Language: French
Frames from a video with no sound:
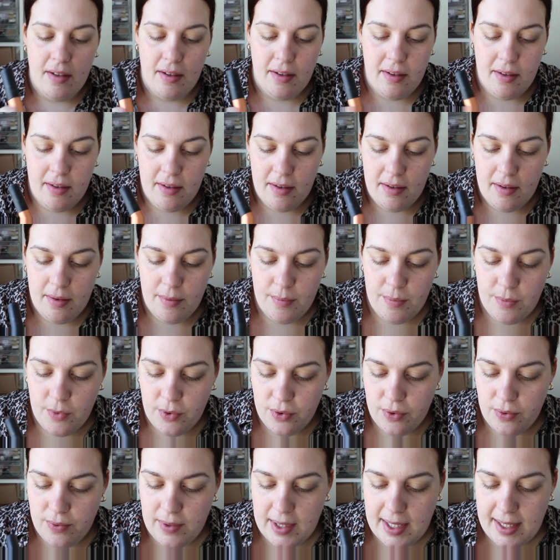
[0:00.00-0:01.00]
euh,
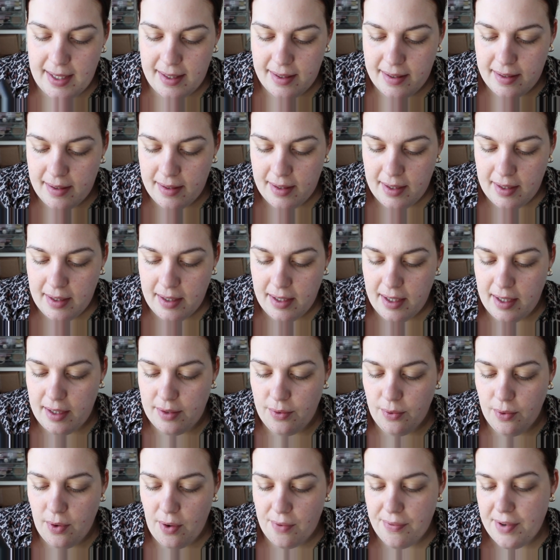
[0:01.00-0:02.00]
mon huile
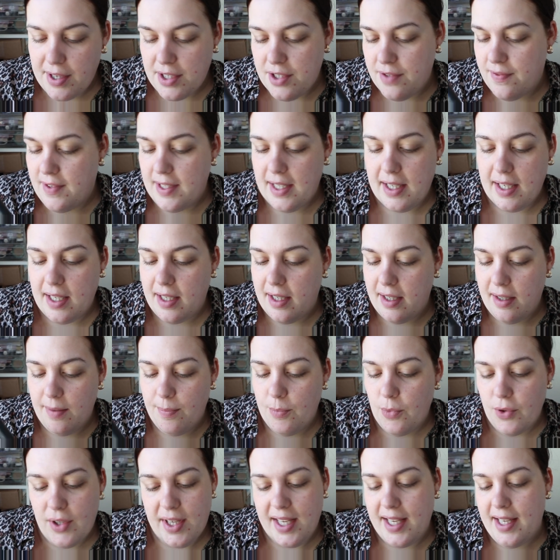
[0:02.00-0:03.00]
et donc en fait je vais
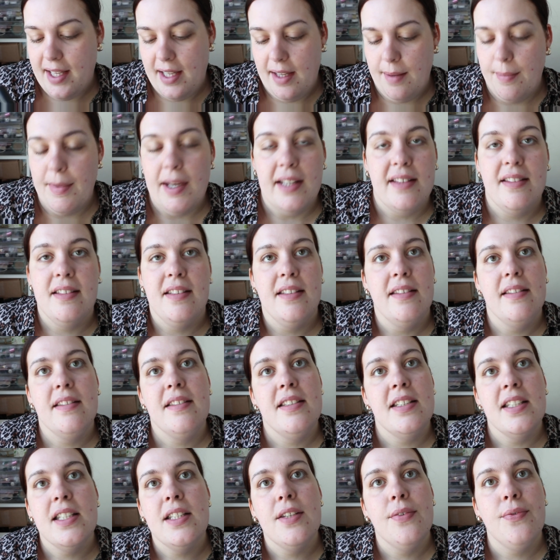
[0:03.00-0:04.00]
me créer ma
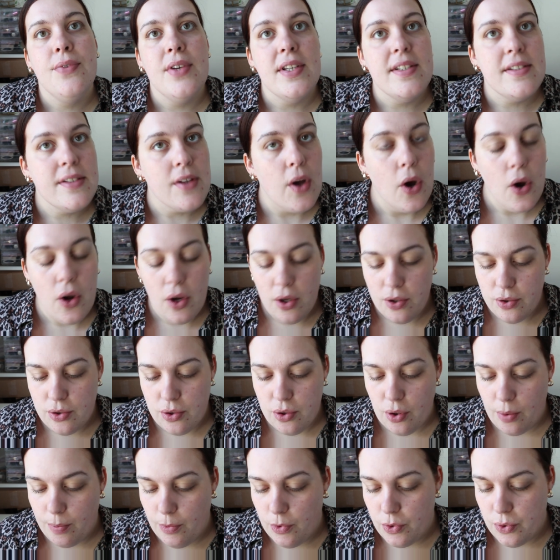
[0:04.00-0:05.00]
tinted face oil
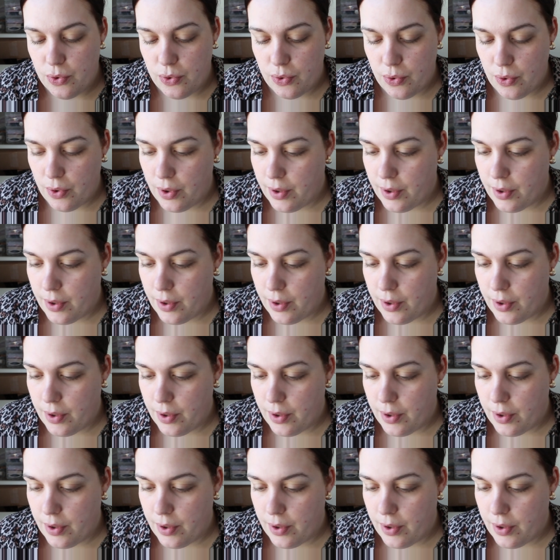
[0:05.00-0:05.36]
sur mesure